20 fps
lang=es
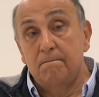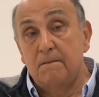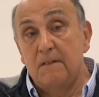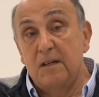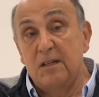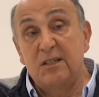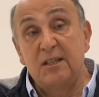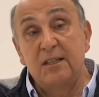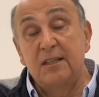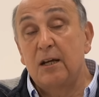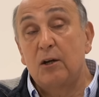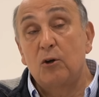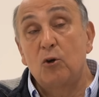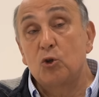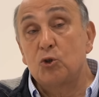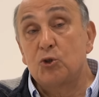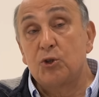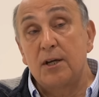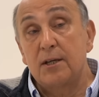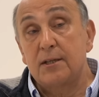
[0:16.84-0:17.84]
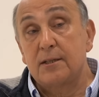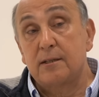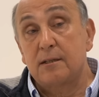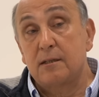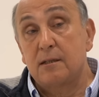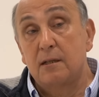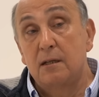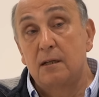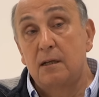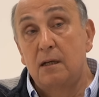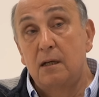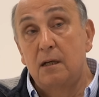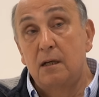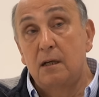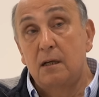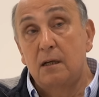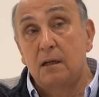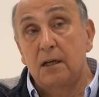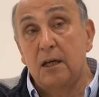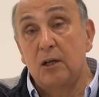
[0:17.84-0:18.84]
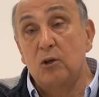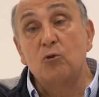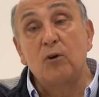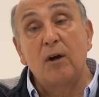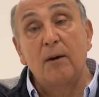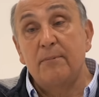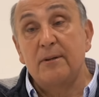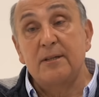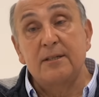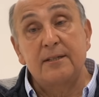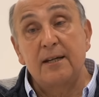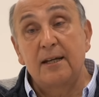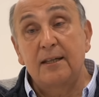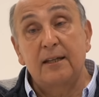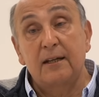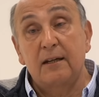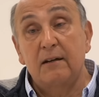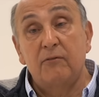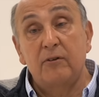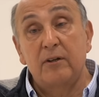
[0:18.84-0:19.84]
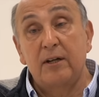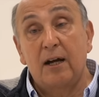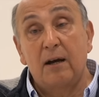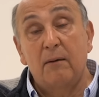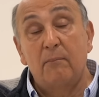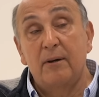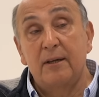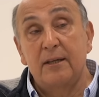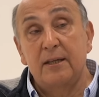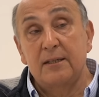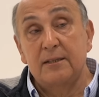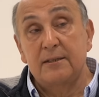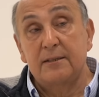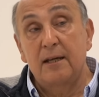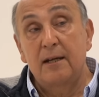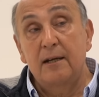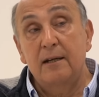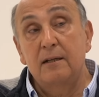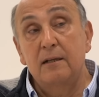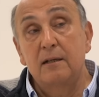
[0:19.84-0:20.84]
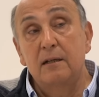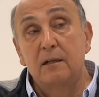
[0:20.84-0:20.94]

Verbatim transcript: hiciste cosas que nunca pensaste que fuera capaz de hacer,